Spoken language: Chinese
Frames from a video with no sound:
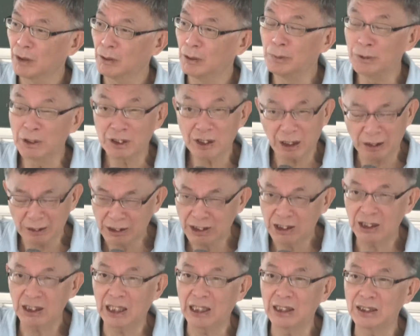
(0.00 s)
我们长
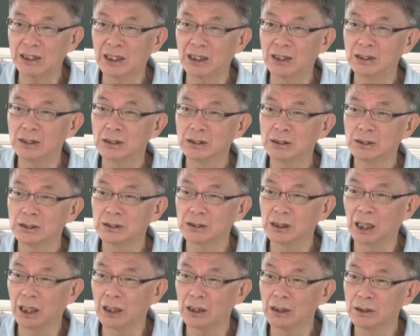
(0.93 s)
期来讲
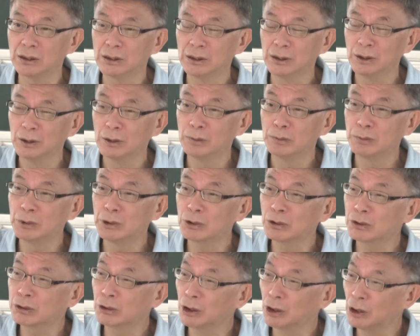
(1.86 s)
啊，比
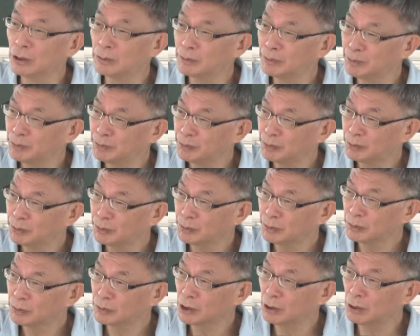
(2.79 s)
如说
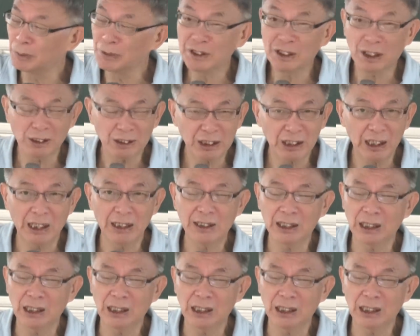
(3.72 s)
我们长期来